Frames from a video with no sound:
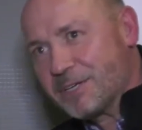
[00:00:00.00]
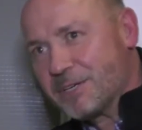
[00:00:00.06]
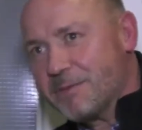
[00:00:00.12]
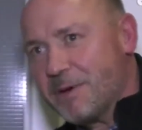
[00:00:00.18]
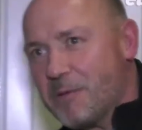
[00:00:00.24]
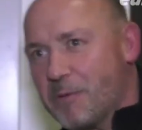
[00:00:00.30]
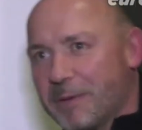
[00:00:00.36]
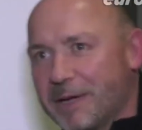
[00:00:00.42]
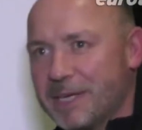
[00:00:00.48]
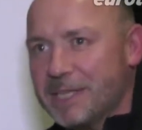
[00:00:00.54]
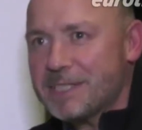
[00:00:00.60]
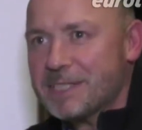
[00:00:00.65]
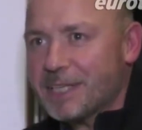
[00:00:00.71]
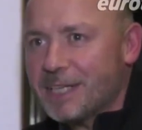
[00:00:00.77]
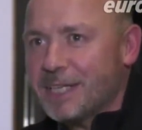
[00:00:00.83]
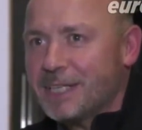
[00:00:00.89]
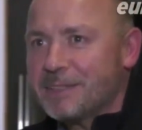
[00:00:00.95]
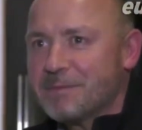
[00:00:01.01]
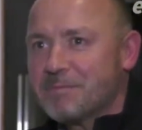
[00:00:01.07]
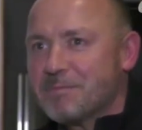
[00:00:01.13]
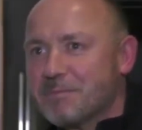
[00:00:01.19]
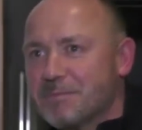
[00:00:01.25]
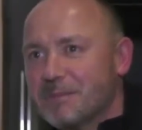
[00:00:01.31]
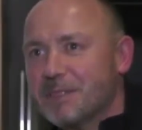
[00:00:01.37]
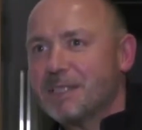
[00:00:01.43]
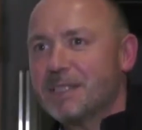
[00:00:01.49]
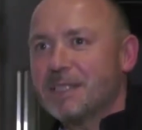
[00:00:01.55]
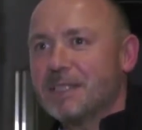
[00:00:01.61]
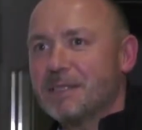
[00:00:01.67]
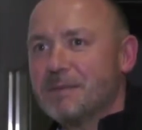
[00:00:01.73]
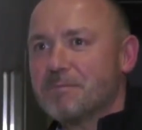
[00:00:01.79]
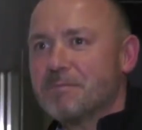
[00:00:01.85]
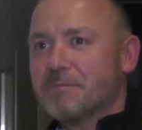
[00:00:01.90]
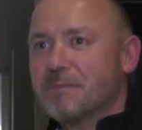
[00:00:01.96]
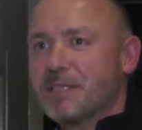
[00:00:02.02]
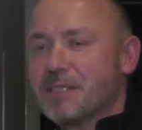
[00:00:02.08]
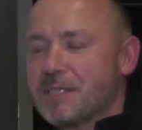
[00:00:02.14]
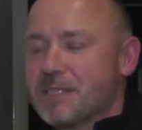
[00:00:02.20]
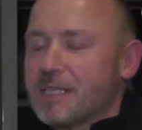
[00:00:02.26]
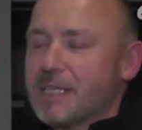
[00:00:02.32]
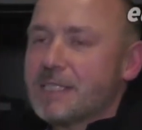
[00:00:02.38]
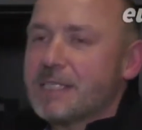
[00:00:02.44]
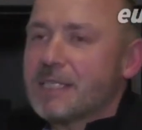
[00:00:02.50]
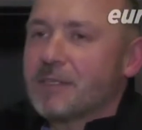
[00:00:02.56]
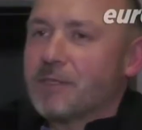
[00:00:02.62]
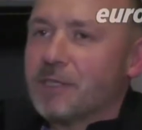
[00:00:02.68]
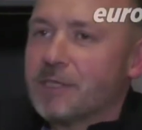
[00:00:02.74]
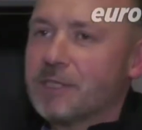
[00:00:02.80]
hier können wir irgendwie nicht rein. Ähm, das ist tatsächlich